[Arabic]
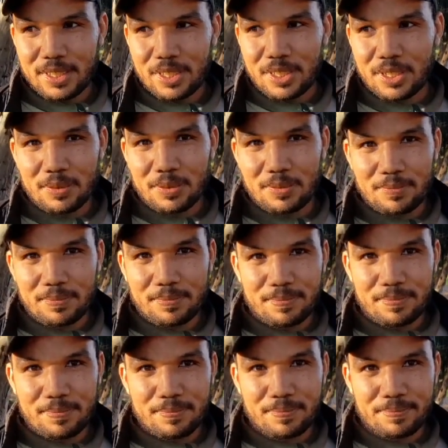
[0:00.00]
إيه.
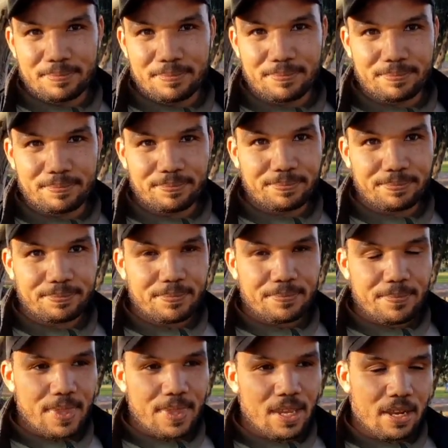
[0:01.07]
بالنسبه للاسباب ما,
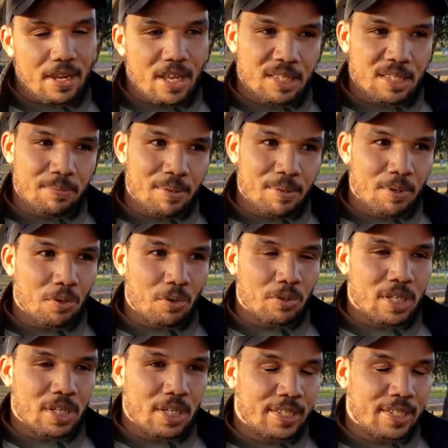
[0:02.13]
ما الاسباب
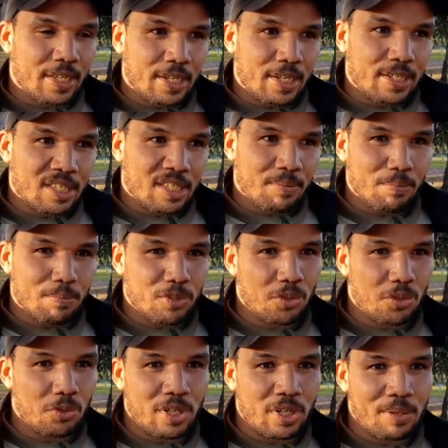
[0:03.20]
اخويا حيت الان الاسباب
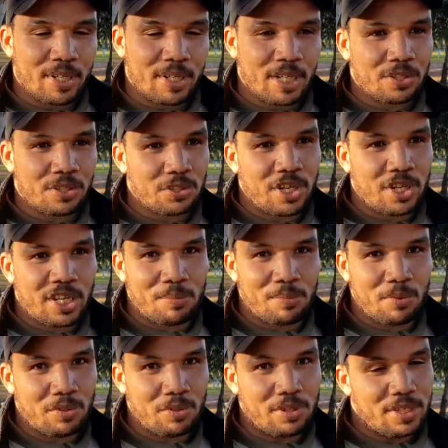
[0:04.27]
مجهوله ما نقدروش
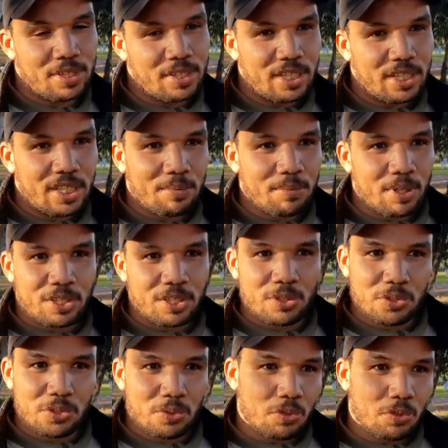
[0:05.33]
نحكموا يعني ما
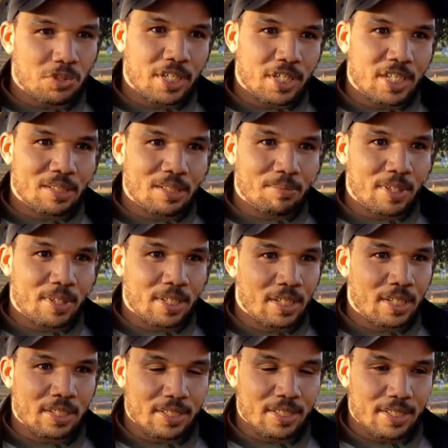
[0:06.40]
نقدروش نقولوا شي حاجه
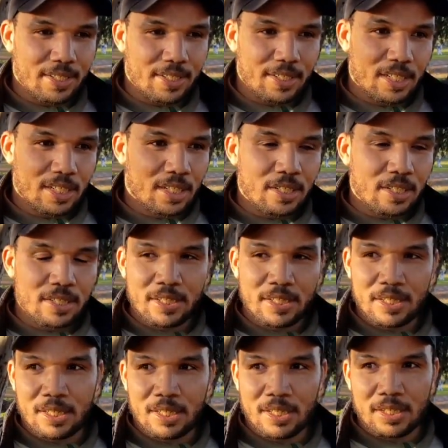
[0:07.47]
ما يعني
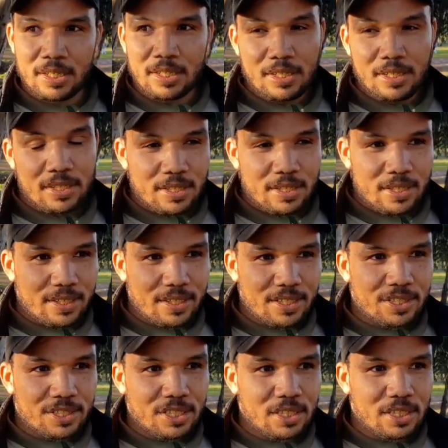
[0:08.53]
داك
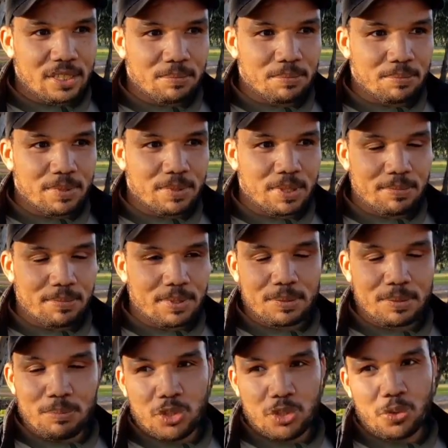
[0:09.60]
الشيء
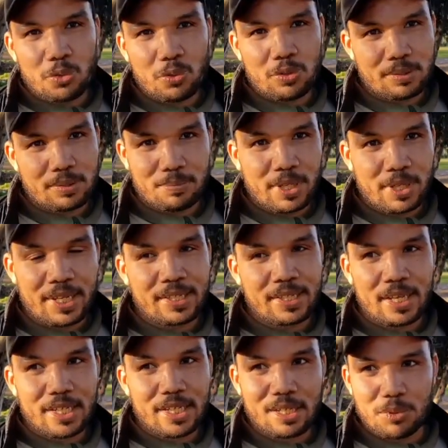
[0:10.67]
مجهول حيت
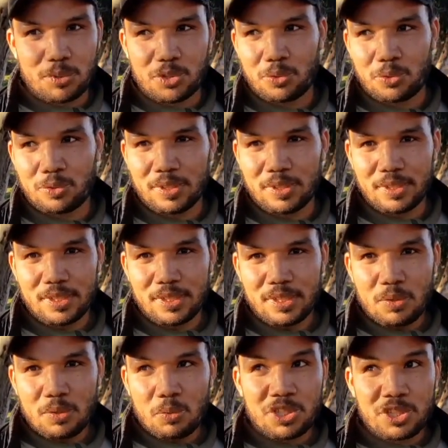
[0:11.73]
الان راه مجهول
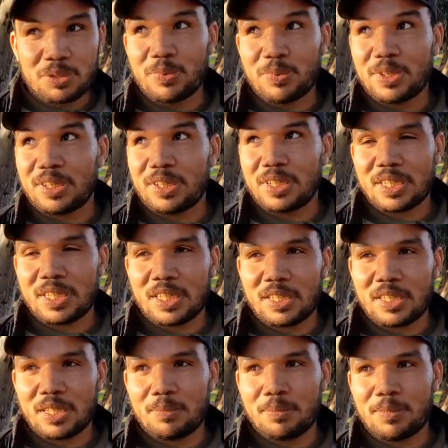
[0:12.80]
واش من
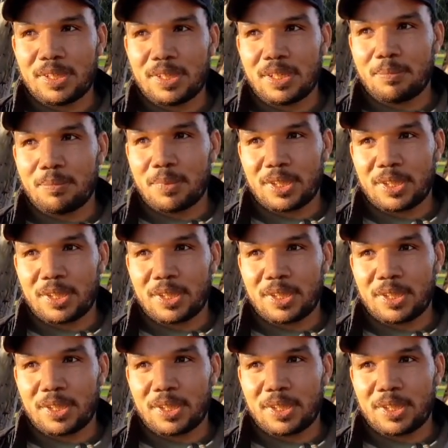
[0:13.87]
آه، من